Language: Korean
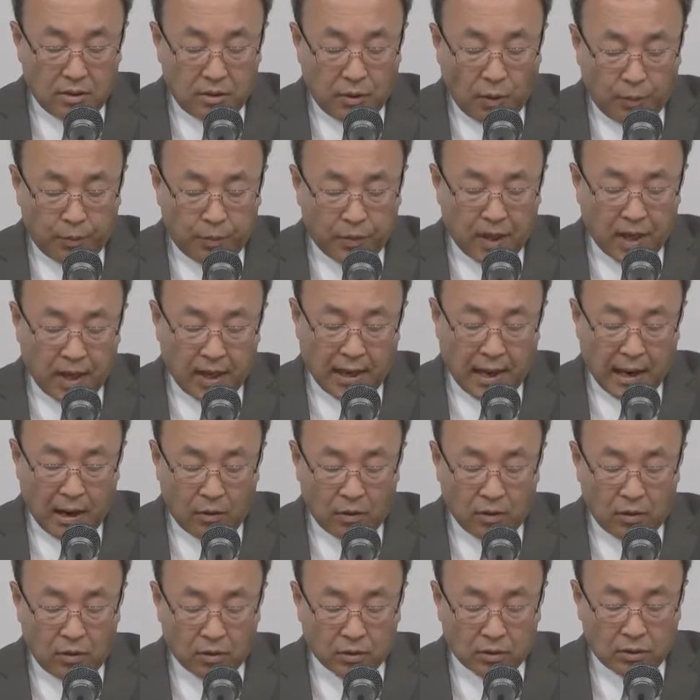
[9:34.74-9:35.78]
욥기에
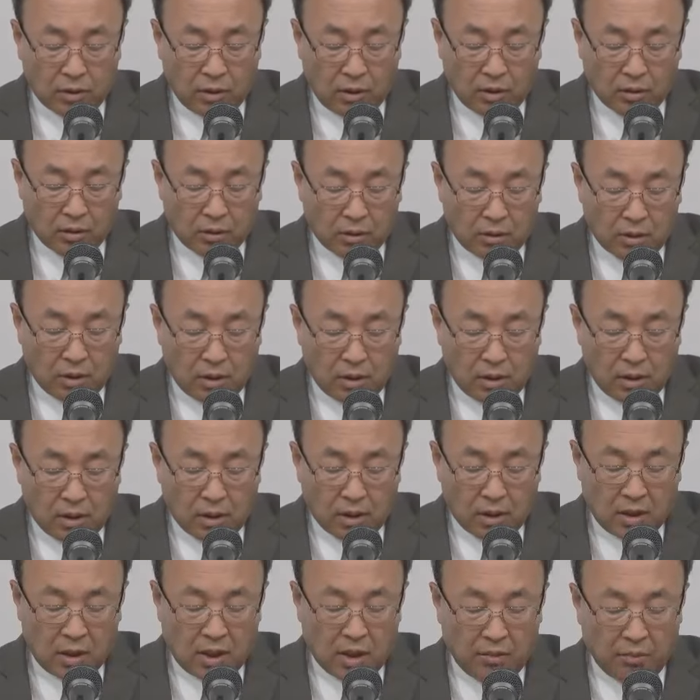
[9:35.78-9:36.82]
나오는 것은
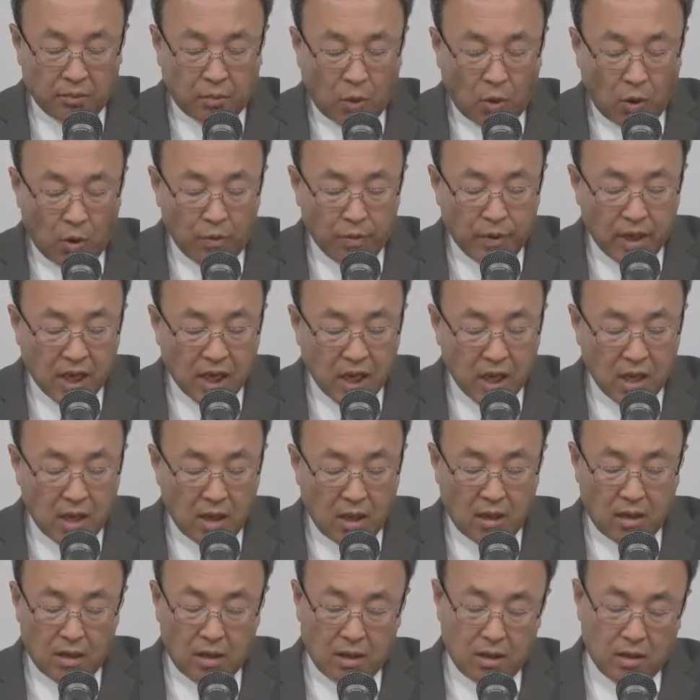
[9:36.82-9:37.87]
이 몸이